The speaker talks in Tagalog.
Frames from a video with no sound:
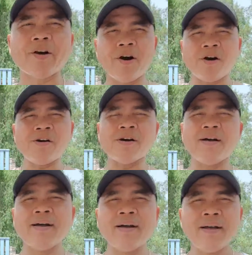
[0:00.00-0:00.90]
ko.
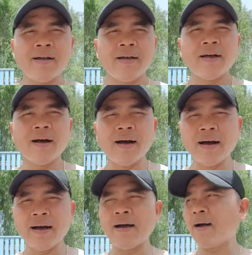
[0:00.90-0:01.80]

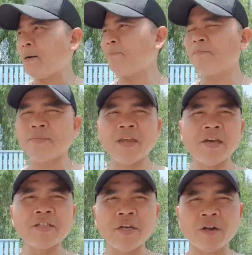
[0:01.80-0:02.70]
Uh,
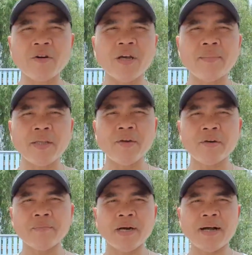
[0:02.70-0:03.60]
na-share ko naman
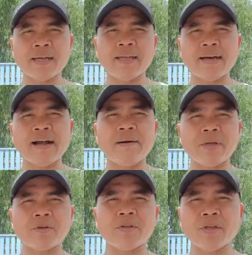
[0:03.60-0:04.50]
yung mga
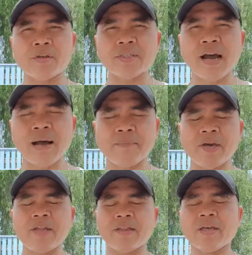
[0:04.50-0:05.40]
ginagamit ko dito sa
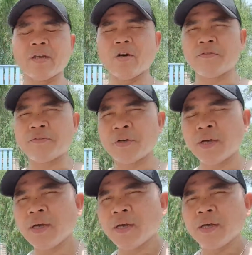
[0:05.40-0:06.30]
Happy Ending Loaf.
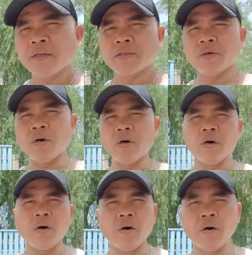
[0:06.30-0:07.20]
So,
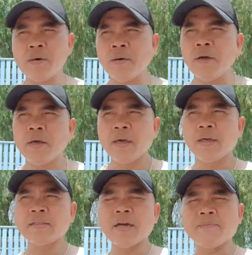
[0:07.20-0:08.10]

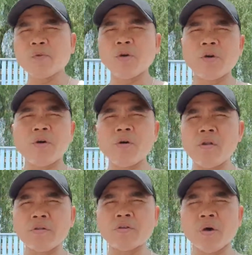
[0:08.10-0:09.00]
it's up to you
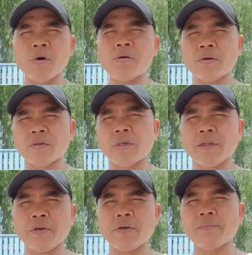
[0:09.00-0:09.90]
also kung
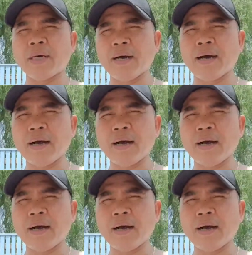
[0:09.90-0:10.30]
ano yung mga